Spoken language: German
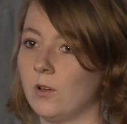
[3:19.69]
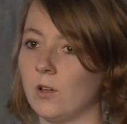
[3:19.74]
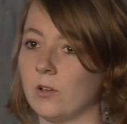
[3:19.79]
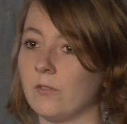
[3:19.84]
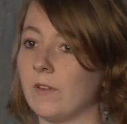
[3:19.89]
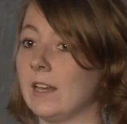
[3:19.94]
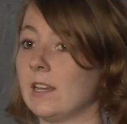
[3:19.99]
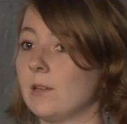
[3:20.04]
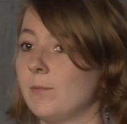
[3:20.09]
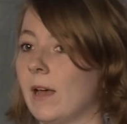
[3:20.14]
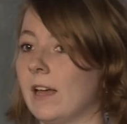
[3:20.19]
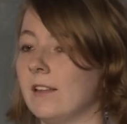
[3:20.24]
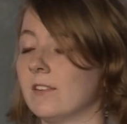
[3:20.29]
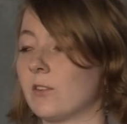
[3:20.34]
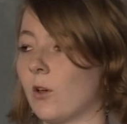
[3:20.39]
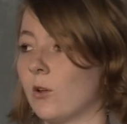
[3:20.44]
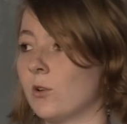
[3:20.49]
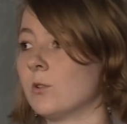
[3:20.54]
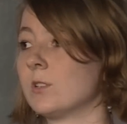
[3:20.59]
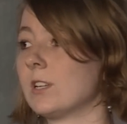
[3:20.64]
Und wenn ich mir einen
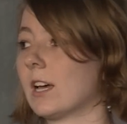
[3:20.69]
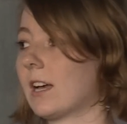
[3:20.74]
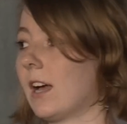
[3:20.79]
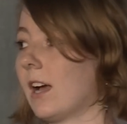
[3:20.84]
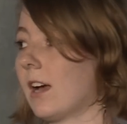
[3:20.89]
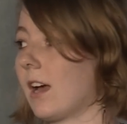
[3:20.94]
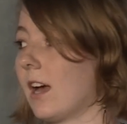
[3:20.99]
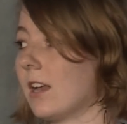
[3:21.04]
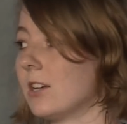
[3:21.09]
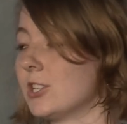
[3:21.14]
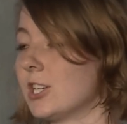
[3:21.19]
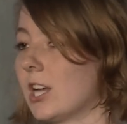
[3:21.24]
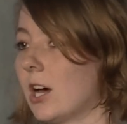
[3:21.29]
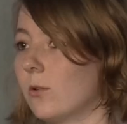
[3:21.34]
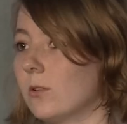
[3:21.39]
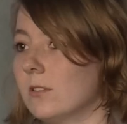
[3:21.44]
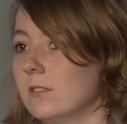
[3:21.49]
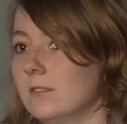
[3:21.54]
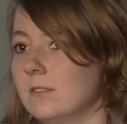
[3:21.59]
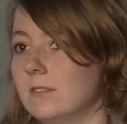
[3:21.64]
Sonnenuntergang
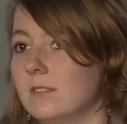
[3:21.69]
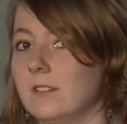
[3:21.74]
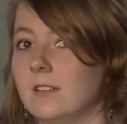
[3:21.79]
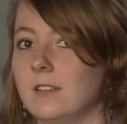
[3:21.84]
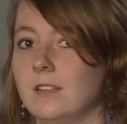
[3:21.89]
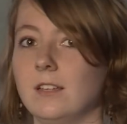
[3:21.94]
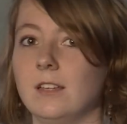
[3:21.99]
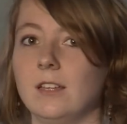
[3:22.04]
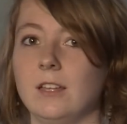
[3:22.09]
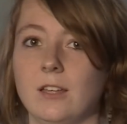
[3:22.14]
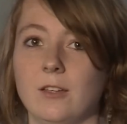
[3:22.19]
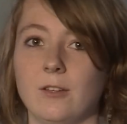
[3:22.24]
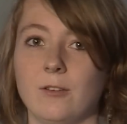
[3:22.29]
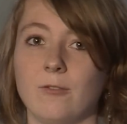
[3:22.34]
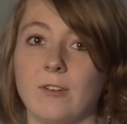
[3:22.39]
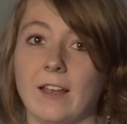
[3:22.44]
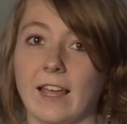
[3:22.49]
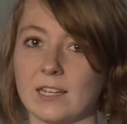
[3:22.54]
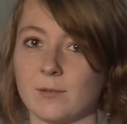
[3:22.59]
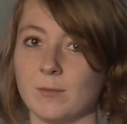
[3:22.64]
anschaue,
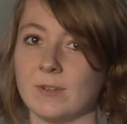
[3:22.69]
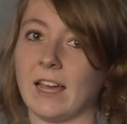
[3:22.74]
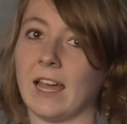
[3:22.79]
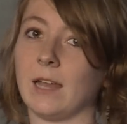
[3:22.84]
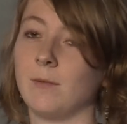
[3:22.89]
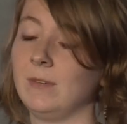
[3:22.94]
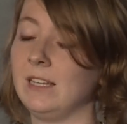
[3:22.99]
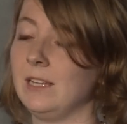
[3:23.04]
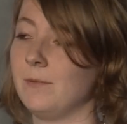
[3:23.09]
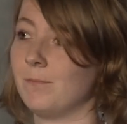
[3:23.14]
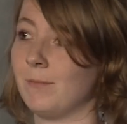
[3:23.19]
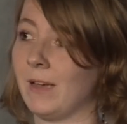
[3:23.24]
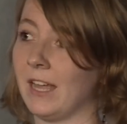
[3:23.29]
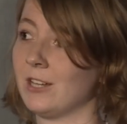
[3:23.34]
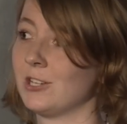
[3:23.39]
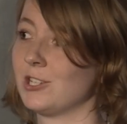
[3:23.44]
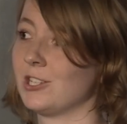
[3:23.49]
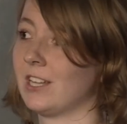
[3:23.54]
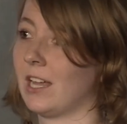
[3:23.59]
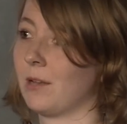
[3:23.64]
vielleicht mit einem lieben
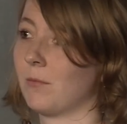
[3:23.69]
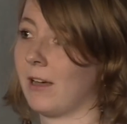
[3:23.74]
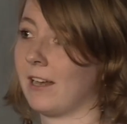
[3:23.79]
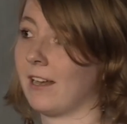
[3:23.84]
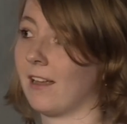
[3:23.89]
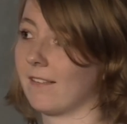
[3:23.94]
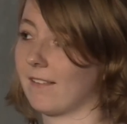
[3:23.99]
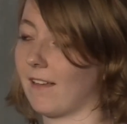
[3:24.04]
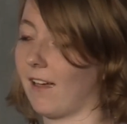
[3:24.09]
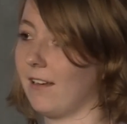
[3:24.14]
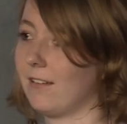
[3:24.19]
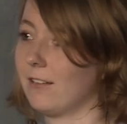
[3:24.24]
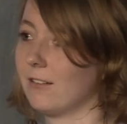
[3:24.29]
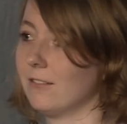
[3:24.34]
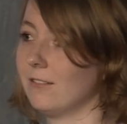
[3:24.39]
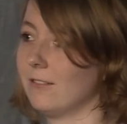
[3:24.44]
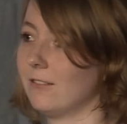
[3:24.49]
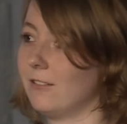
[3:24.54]
Menschen an meiner Seite,